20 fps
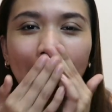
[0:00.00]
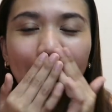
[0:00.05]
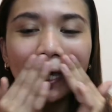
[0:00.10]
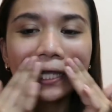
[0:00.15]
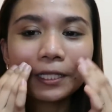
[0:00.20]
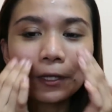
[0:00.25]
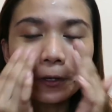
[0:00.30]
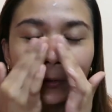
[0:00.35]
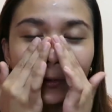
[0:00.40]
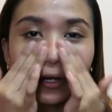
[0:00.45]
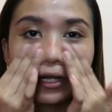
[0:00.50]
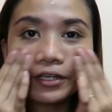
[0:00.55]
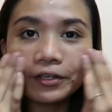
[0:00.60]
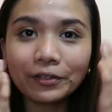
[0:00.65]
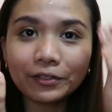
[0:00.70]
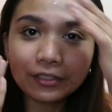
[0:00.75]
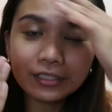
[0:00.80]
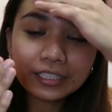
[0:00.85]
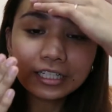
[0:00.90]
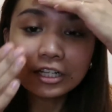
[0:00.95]
Kahit ako
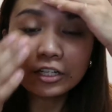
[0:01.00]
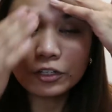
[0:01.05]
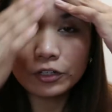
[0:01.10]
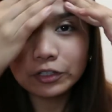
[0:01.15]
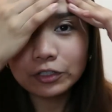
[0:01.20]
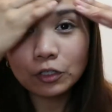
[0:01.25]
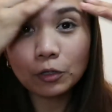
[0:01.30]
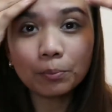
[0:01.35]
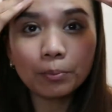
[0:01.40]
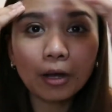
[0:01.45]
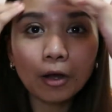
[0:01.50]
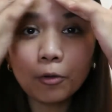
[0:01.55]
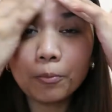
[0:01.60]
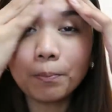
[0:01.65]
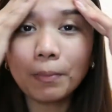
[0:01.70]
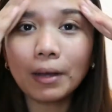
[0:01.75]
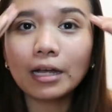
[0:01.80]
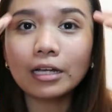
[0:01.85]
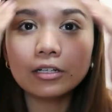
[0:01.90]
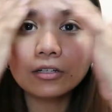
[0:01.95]
ngayon, nilelearn ko pa
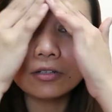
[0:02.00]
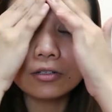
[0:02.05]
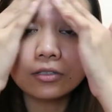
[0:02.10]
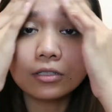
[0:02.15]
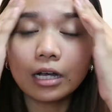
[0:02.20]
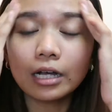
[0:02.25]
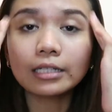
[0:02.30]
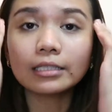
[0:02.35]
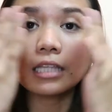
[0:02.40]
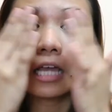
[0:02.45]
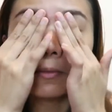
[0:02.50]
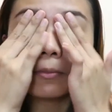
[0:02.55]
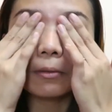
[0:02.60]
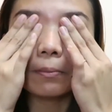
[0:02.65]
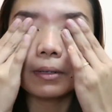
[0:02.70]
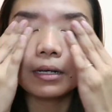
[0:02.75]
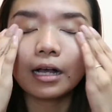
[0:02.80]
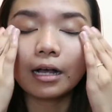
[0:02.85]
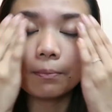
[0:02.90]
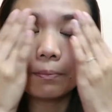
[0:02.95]
kung paano ang
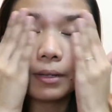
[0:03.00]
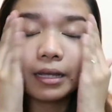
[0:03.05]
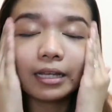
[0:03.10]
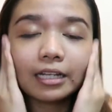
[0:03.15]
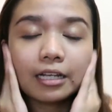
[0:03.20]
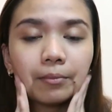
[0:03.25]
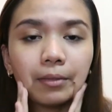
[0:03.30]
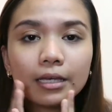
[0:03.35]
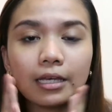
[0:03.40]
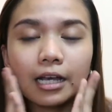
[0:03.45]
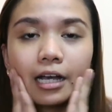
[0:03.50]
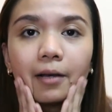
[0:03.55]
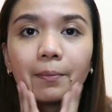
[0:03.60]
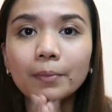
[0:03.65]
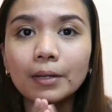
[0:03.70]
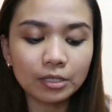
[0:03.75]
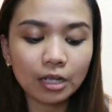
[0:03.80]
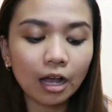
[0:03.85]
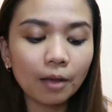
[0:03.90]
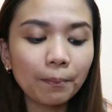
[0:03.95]
tamang pag-apply ng
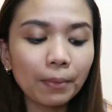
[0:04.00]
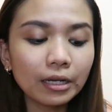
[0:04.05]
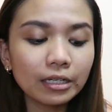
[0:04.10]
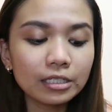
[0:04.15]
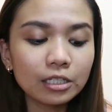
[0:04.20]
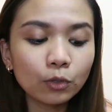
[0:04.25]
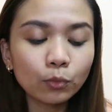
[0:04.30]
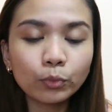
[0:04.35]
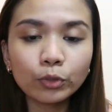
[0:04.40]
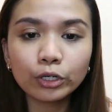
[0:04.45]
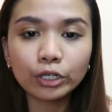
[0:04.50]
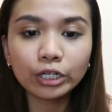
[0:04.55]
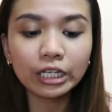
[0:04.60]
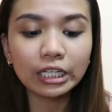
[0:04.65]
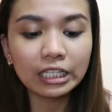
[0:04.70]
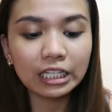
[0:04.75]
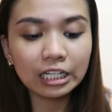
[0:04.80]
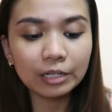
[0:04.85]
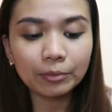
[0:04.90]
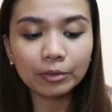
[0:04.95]
makeup. Sa kapag sa work,
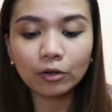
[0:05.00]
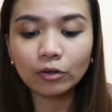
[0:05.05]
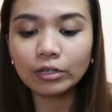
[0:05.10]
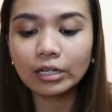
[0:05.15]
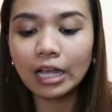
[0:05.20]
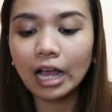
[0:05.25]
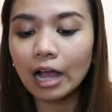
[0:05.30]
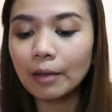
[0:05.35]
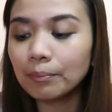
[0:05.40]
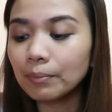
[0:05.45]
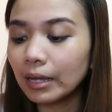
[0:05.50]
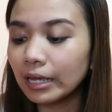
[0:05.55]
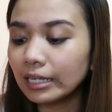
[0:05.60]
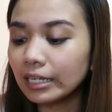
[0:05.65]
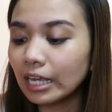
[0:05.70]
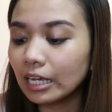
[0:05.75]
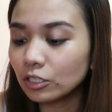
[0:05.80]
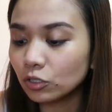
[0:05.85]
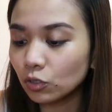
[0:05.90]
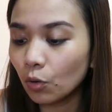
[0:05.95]
hindi naman ako
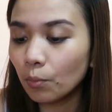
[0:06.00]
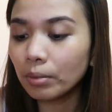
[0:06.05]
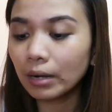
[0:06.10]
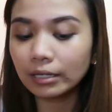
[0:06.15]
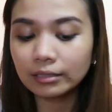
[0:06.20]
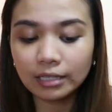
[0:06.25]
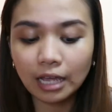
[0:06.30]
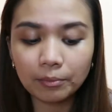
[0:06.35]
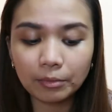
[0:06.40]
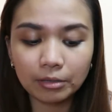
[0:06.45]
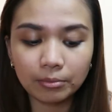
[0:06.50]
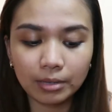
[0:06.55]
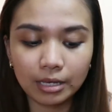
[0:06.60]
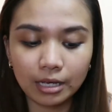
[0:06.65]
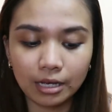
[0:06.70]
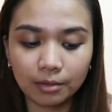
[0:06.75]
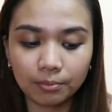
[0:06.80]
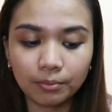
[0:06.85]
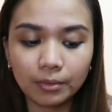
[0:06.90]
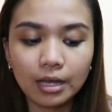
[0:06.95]
nag-a-apply ng sobrang daming
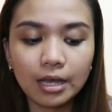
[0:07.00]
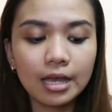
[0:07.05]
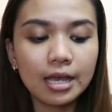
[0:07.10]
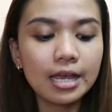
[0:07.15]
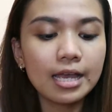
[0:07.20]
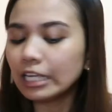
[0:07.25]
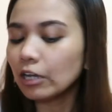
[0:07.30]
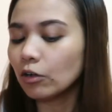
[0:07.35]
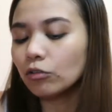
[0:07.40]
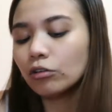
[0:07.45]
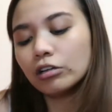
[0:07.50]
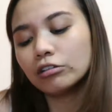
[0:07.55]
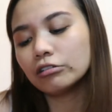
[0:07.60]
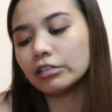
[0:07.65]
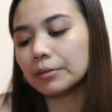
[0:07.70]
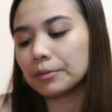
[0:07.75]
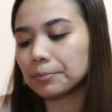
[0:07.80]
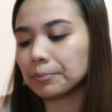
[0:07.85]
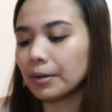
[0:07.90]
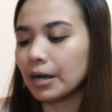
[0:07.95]
makeup. Kaya hindi ako
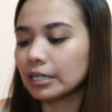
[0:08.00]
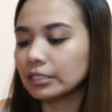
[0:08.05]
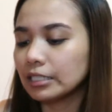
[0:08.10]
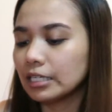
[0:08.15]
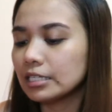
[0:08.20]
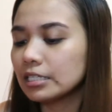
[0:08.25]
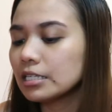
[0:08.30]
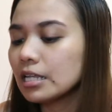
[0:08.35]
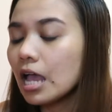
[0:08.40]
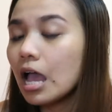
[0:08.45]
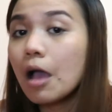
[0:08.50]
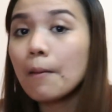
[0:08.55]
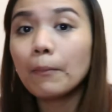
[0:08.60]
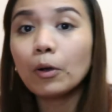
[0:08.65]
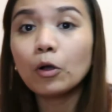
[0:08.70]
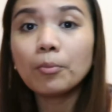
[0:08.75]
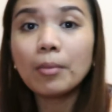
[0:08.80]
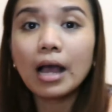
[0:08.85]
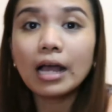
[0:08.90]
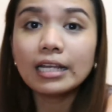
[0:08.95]
ganun napapractice.
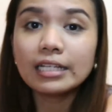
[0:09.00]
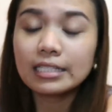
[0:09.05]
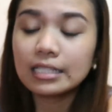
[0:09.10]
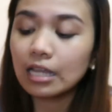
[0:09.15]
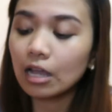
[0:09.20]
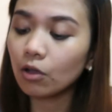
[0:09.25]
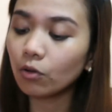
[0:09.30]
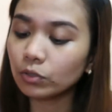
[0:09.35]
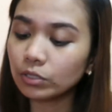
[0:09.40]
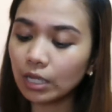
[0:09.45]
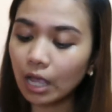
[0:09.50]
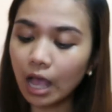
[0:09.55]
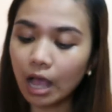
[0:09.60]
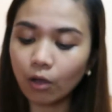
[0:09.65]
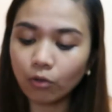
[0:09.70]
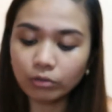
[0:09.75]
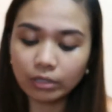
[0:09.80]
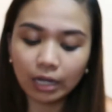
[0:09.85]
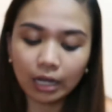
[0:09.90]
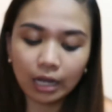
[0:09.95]
Pag maalis lang ako,
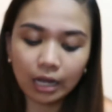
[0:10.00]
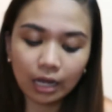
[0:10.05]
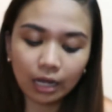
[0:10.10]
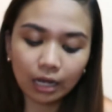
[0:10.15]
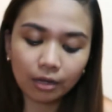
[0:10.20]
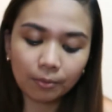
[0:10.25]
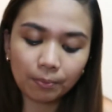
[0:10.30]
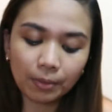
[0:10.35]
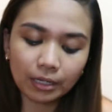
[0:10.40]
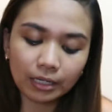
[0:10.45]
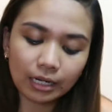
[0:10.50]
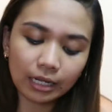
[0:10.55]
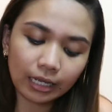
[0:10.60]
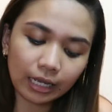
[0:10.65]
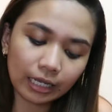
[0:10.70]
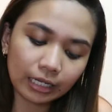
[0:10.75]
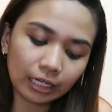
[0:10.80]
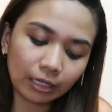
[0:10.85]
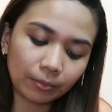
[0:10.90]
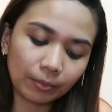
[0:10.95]
saka ako
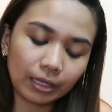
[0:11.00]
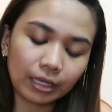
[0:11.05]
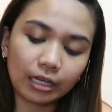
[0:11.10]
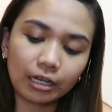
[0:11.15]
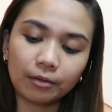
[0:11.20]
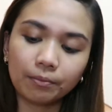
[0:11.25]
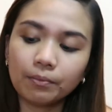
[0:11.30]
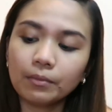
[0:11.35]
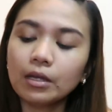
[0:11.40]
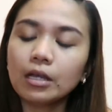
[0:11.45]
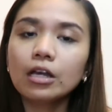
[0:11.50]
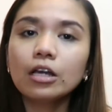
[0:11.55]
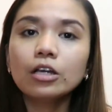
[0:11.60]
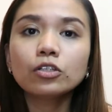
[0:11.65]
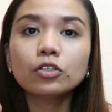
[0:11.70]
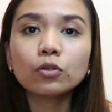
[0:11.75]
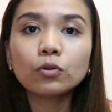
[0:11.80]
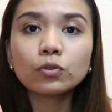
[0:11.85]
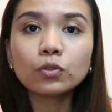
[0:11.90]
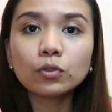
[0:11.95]
nakakapaglagay ng makeup.
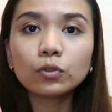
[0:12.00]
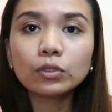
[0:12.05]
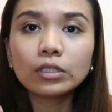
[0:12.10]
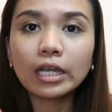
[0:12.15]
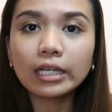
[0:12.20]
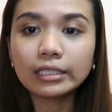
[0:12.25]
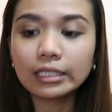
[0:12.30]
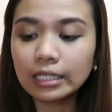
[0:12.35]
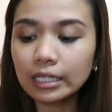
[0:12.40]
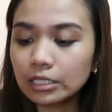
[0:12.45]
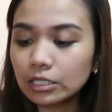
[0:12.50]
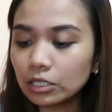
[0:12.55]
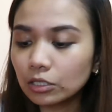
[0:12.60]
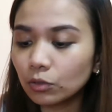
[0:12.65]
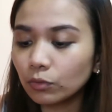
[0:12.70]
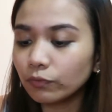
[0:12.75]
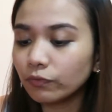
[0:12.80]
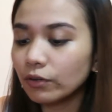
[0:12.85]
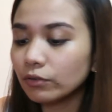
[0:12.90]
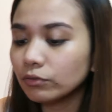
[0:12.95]
So, sunod natin is
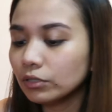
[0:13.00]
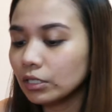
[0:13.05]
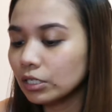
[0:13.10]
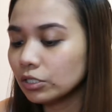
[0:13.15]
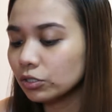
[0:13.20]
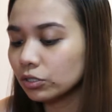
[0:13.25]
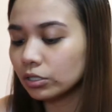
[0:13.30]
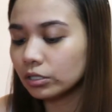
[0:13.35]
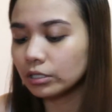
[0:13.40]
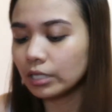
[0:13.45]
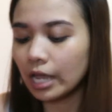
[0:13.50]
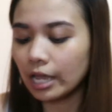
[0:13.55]
itong foundation.